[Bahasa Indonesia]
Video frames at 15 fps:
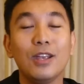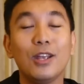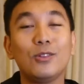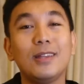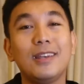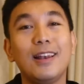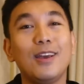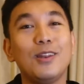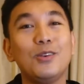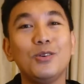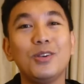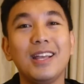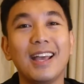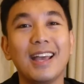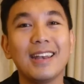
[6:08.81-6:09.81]
Itu adalah
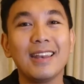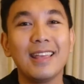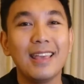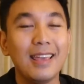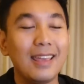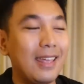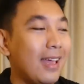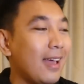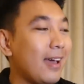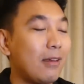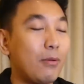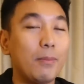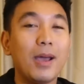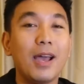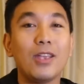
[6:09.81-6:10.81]
dugaan yang
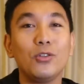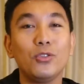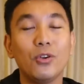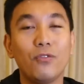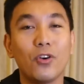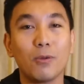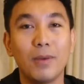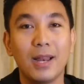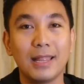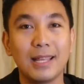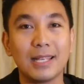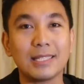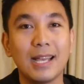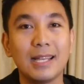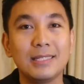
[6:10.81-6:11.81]
karena memang hanya untuk
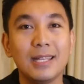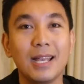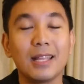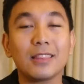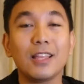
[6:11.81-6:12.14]
formalitas aja.